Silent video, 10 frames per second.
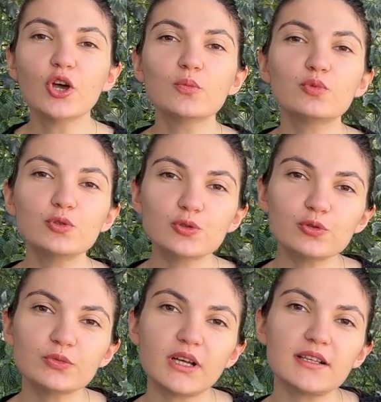Bu
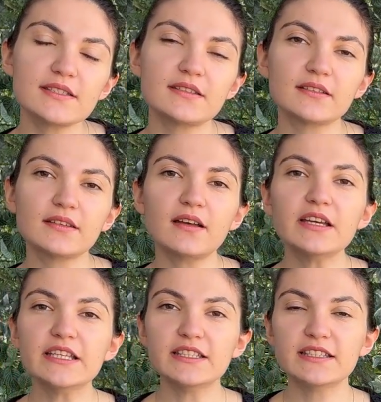durumda aslında
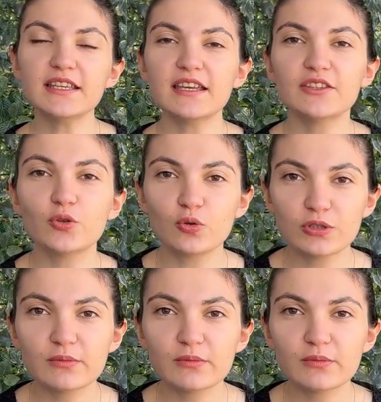iki endokrin